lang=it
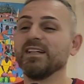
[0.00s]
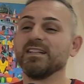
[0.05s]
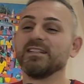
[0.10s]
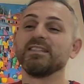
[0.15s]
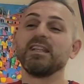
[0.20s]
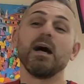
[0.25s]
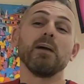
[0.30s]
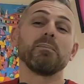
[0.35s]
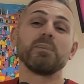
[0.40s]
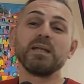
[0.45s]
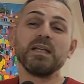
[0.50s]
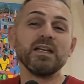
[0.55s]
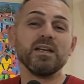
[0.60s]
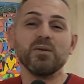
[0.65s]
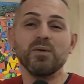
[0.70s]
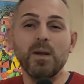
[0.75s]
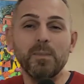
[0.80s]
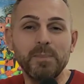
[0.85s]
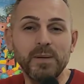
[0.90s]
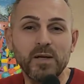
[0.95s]
da aprire
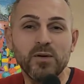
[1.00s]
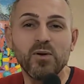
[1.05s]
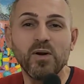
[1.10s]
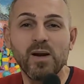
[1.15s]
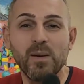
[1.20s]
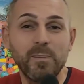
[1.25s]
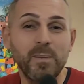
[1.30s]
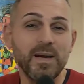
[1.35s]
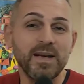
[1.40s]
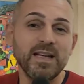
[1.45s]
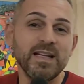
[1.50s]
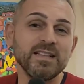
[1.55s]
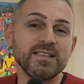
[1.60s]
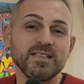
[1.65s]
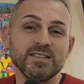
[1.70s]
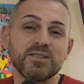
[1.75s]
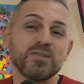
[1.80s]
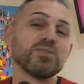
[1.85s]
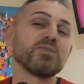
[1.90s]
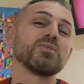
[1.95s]
una piccola
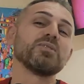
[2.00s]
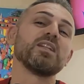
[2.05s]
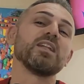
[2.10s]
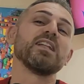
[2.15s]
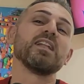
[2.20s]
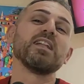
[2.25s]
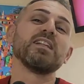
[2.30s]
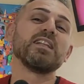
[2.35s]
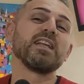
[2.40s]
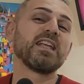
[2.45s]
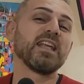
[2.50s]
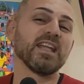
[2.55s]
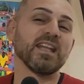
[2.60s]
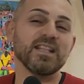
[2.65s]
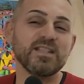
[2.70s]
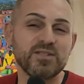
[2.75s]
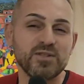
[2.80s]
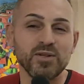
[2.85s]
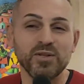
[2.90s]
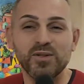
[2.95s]
parentesi su delle
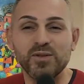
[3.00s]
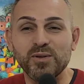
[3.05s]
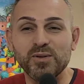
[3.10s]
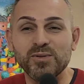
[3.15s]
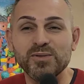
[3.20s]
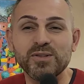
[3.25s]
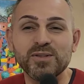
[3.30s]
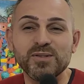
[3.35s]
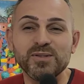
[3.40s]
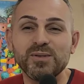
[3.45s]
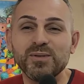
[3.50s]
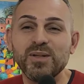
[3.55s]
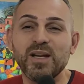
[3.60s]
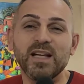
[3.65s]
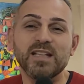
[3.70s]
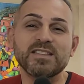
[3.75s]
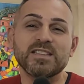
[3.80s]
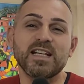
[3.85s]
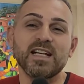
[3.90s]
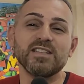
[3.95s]
dichiarazioni di un, di un
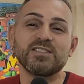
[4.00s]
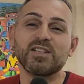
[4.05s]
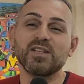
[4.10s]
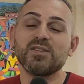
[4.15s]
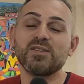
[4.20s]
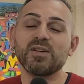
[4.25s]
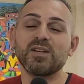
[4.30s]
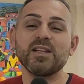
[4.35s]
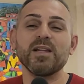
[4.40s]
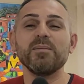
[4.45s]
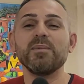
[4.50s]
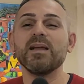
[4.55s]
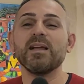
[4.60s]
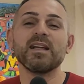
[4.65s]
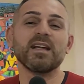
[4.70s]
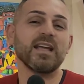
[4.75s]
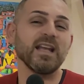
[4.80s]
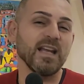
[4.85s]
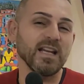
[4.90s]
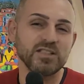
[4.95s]
ex calciatore del
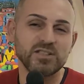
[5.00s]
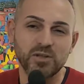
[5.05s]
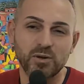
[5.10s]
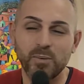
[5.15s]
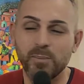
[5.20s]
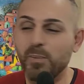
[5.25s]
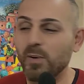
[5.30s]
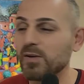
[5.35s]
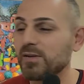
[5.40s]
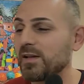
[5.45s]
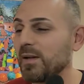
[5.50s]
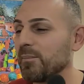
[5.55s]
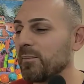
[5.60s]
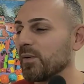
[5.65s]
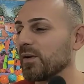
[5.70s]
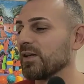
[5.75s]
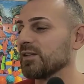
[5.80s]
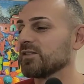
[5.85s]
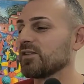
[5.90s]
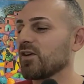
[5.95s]
Milan che lasciano un po' il
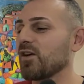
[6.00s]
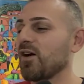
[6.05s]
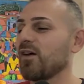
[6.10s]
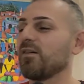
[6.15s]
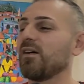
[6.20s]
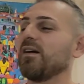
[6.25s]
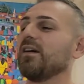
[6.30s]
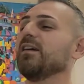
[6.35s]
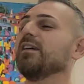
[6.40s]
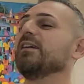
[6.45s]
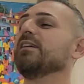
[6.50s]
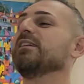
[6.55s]
tempo che trova.